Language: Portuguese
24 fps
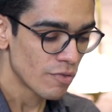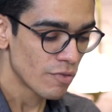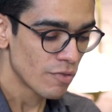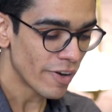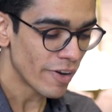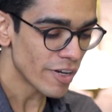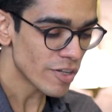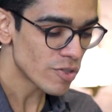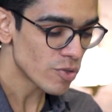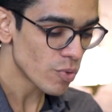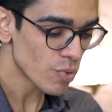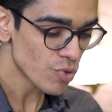
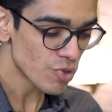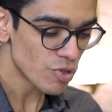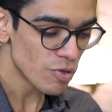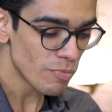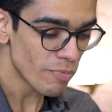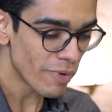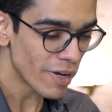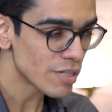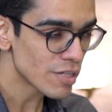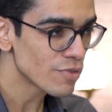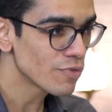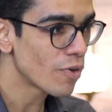Faz uso de
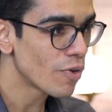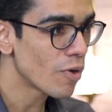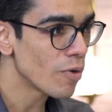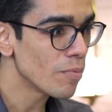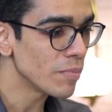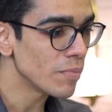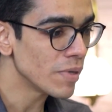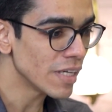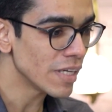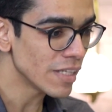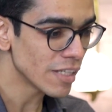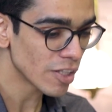
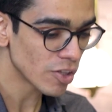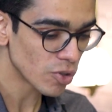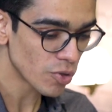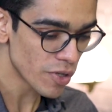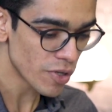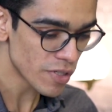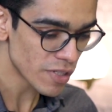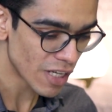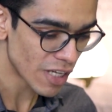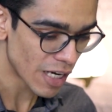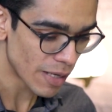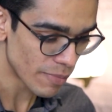metformina
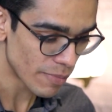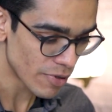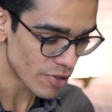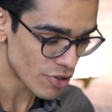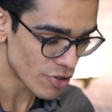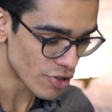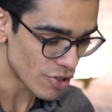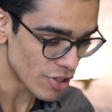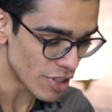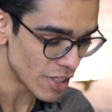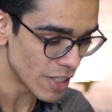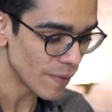2
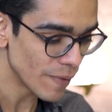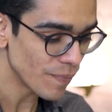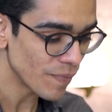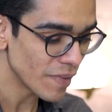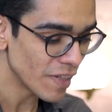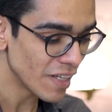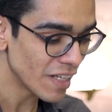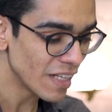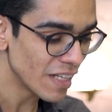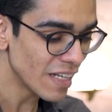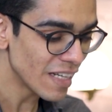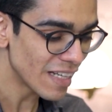gramas dia
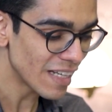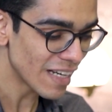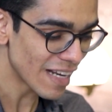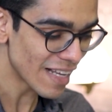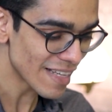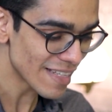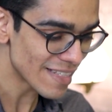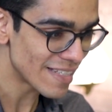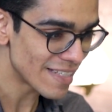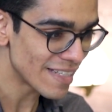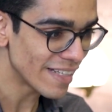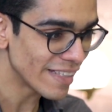e
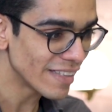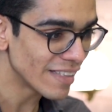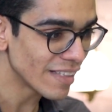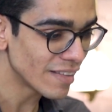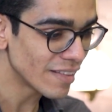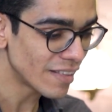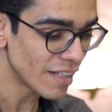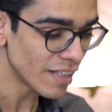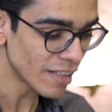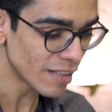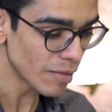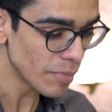gliclazida
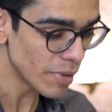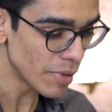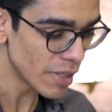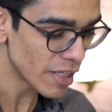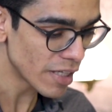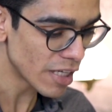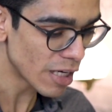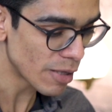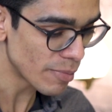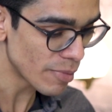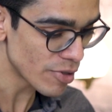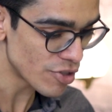30
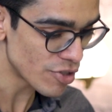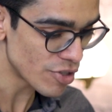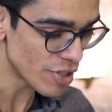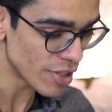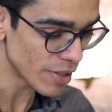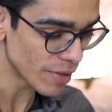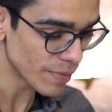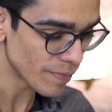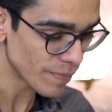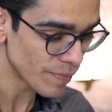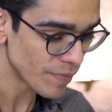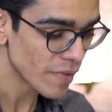miligramas
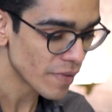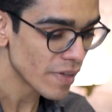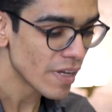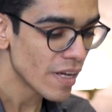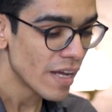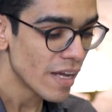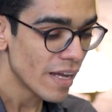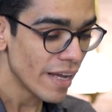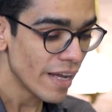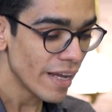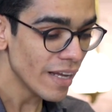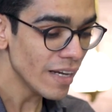dia.
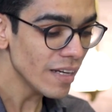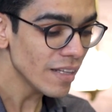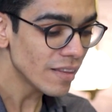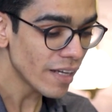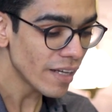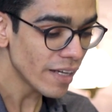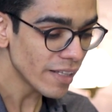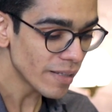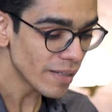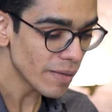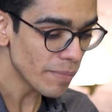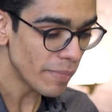Ele
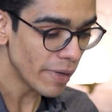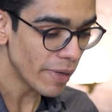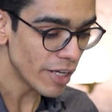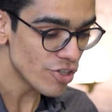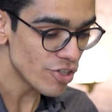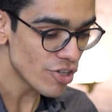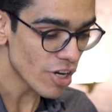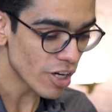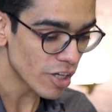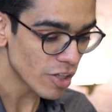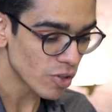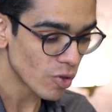tem também
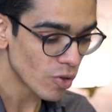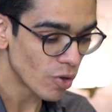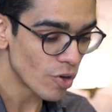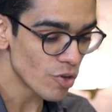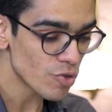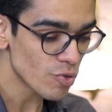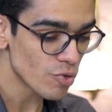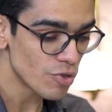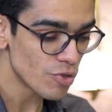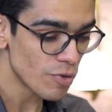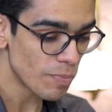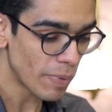
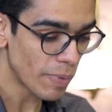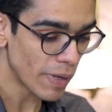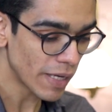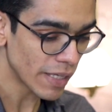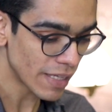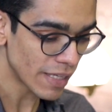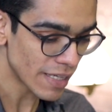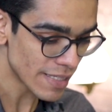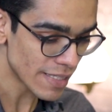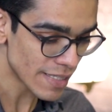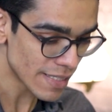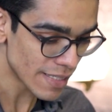diagnóstico de
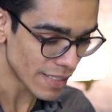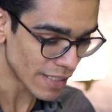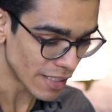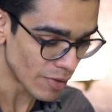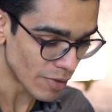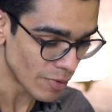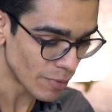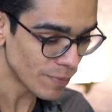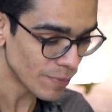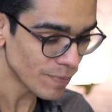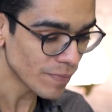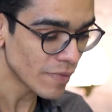
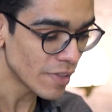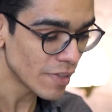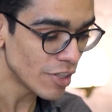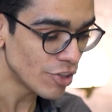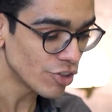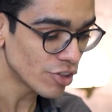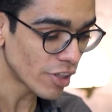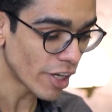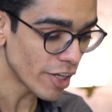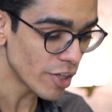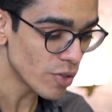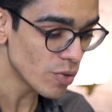hipertensão,
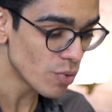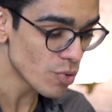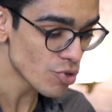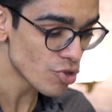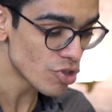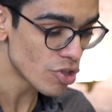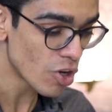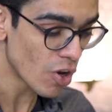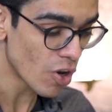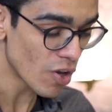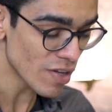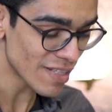está em
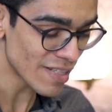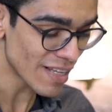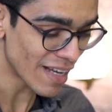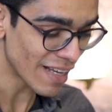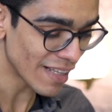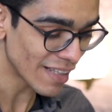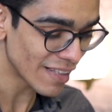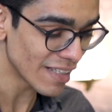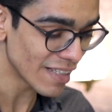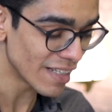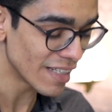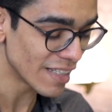uso de
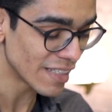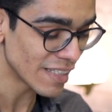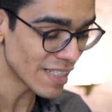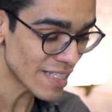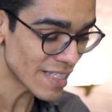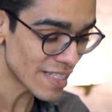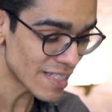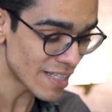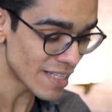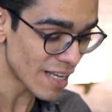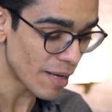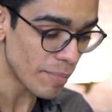losartana
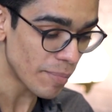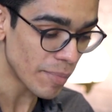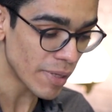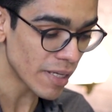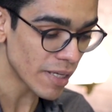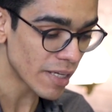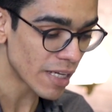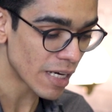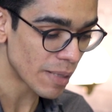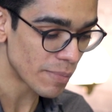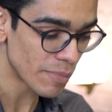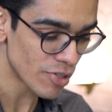100
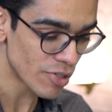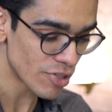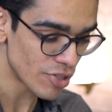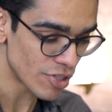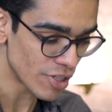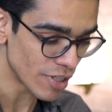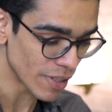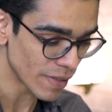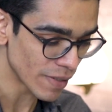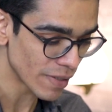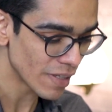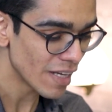miligramas
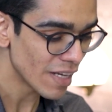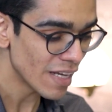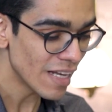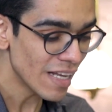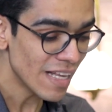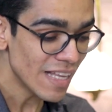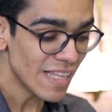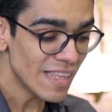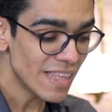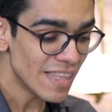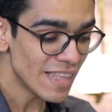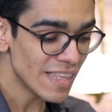dia
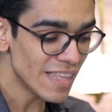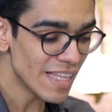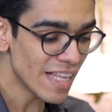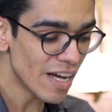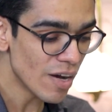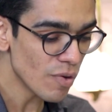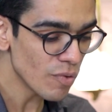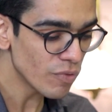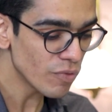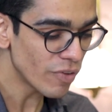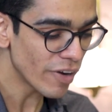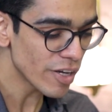
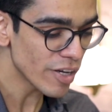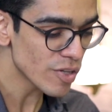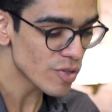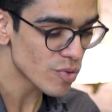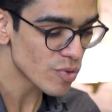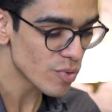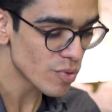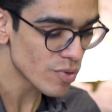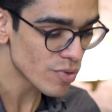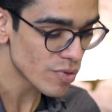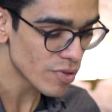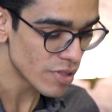não
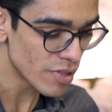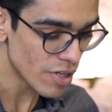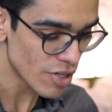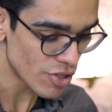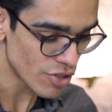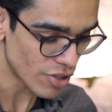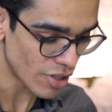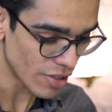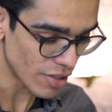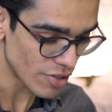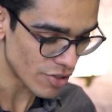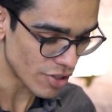faz uso de
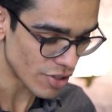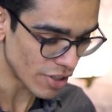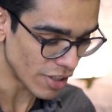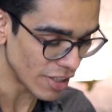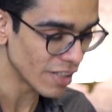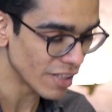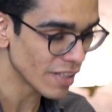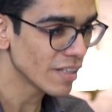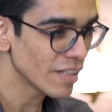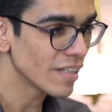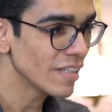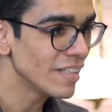
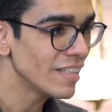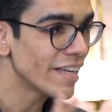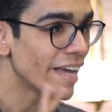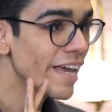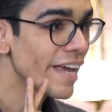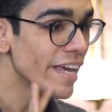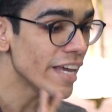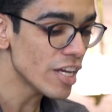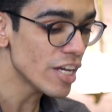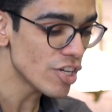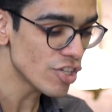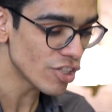estatina e
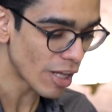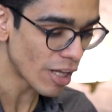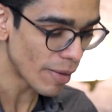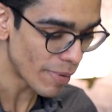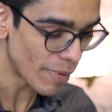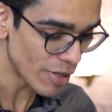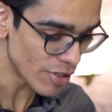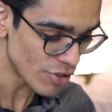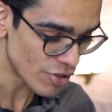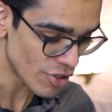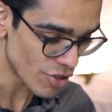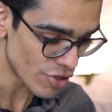é
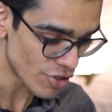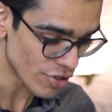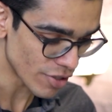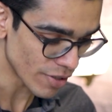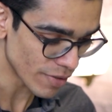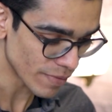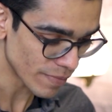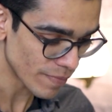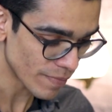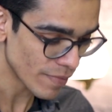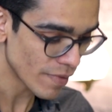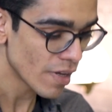
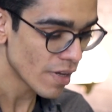ex-tabagista.